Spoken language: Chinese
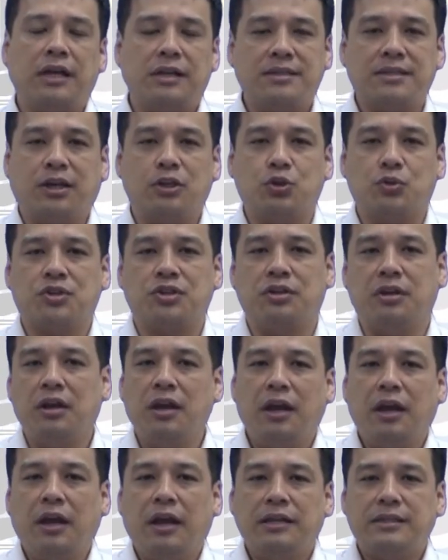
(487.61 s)
那这个就是
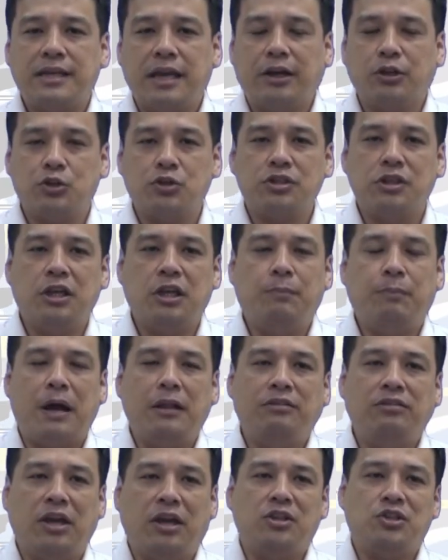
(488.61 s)
这个就是一
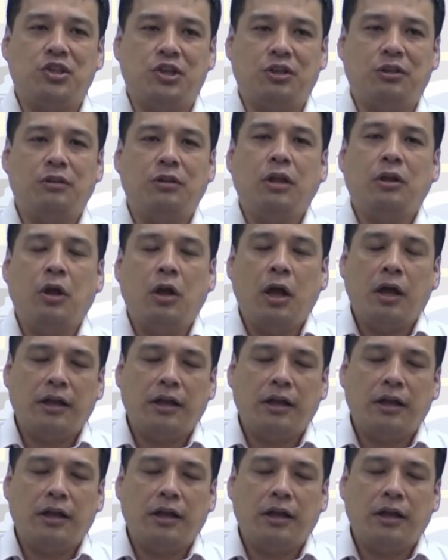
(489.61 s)
般典型